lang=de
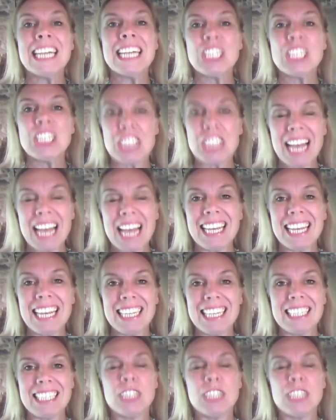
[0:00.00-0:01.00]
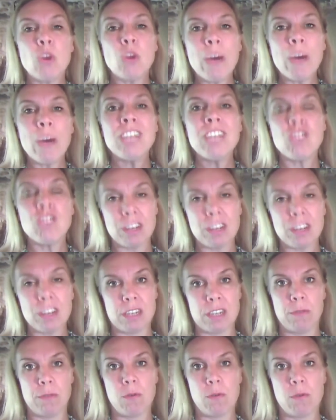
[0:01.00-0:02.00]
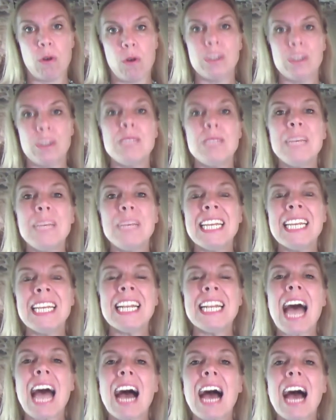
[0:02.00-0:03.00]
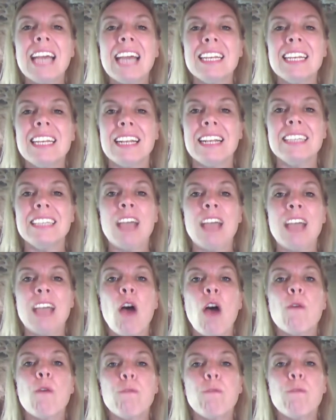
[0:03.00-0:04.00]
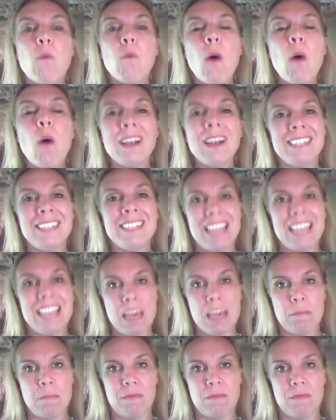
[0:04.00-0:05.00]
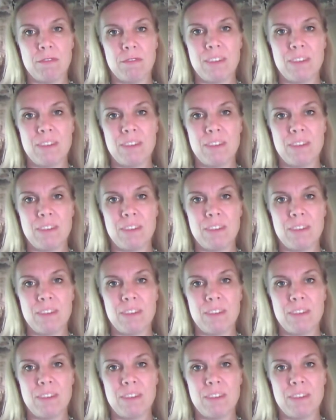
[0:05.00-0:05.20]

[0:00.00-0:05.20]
stelle ich neun Schritte vor und die beginnen eigentlich vor dem,